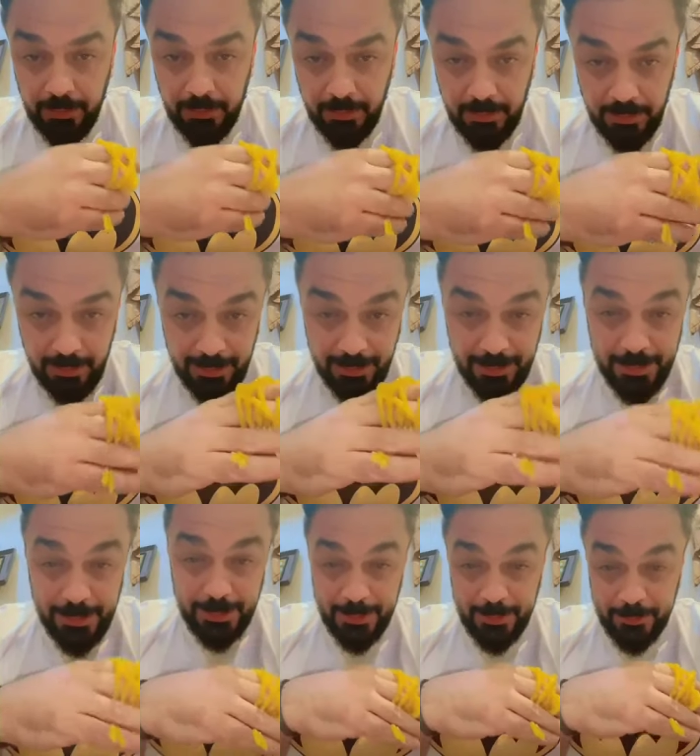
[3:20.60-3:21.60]
آه
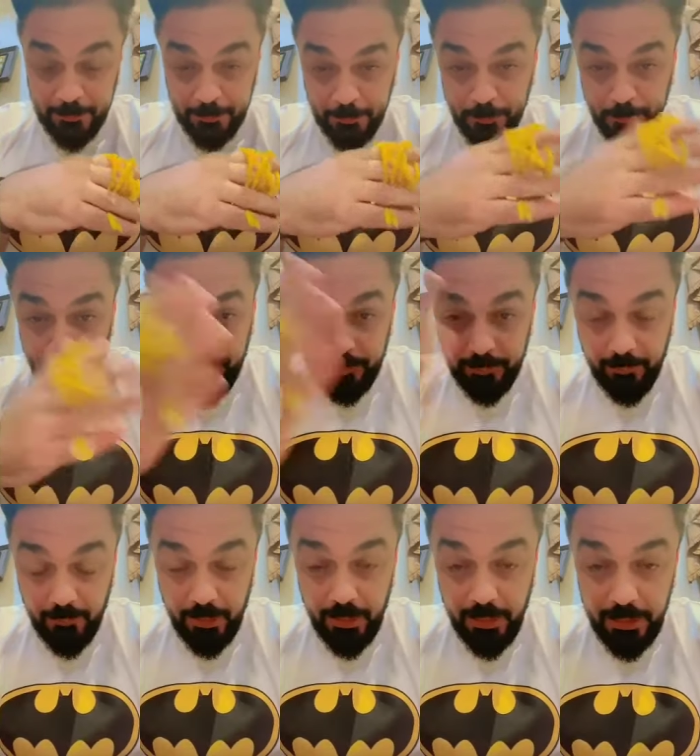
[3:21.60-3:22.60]

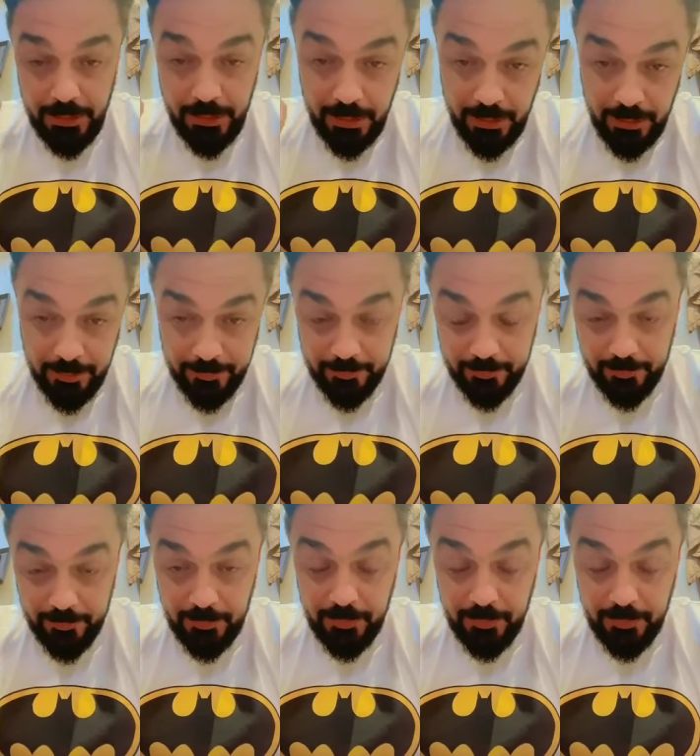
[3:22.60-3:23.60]
رجاء
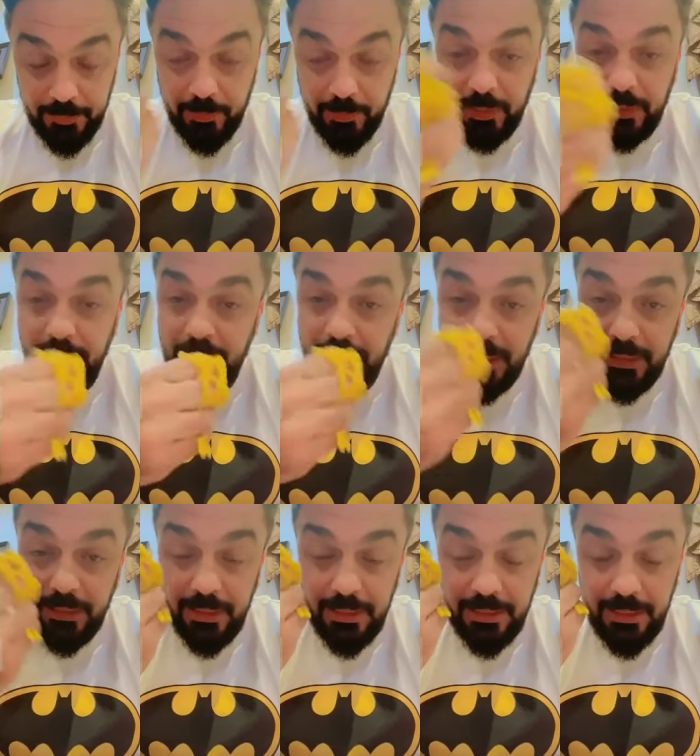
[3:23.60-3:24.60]
والله لا
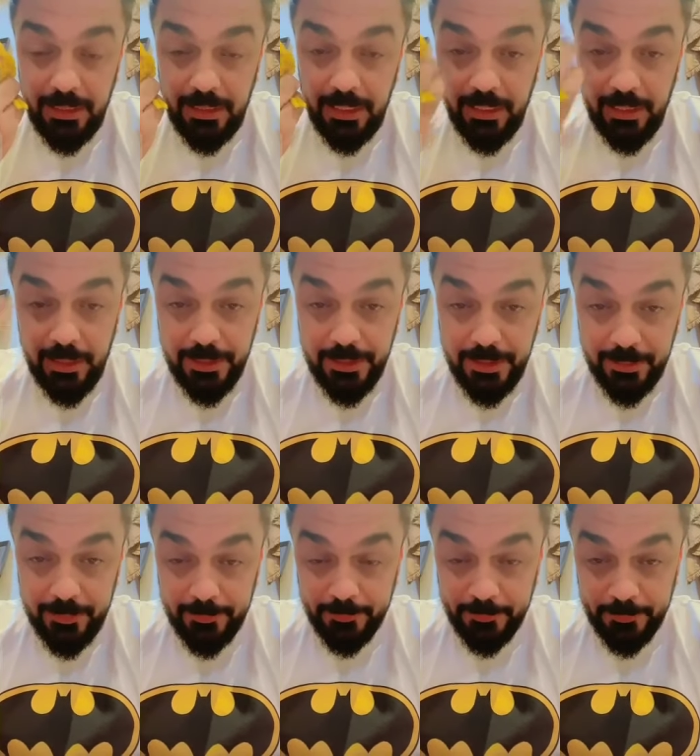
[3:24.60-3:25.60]
حد يرسل لي اي حاجه
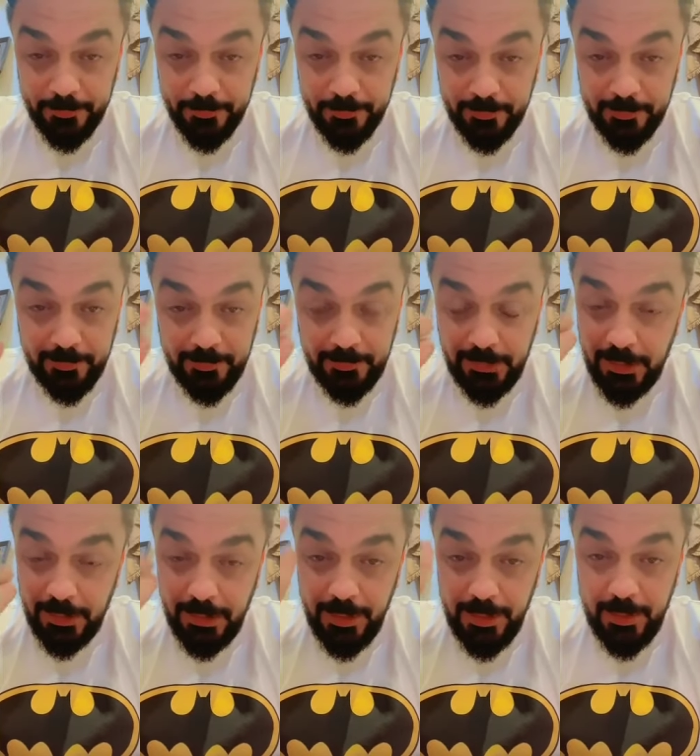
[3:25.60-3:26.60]
لا
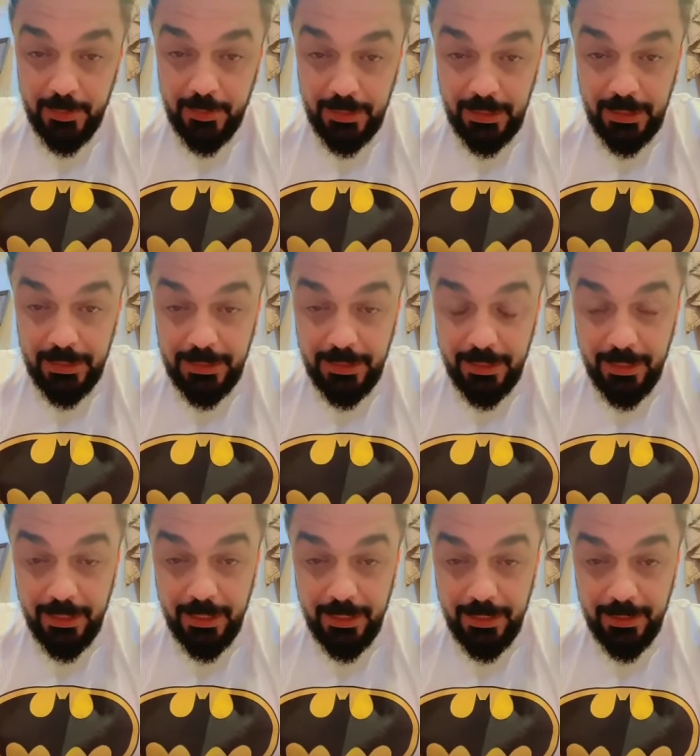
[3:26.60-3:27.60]
ترسلون لي الاشياء اللي
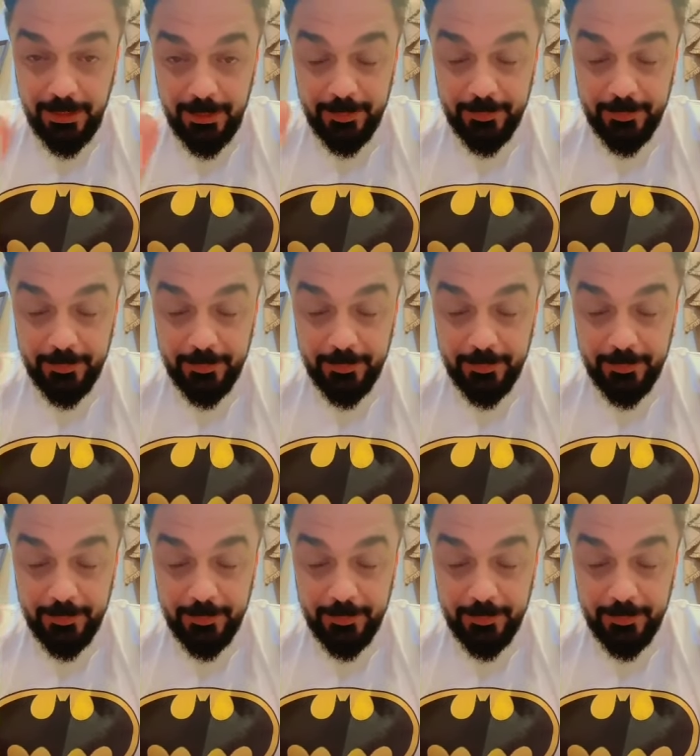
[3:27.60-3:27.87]
تضحك